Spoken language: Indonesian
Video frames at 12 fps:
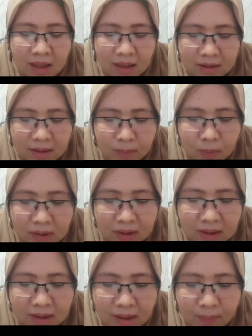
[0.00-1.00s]
ada
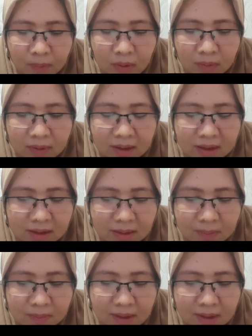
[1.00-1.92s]
multi type ownership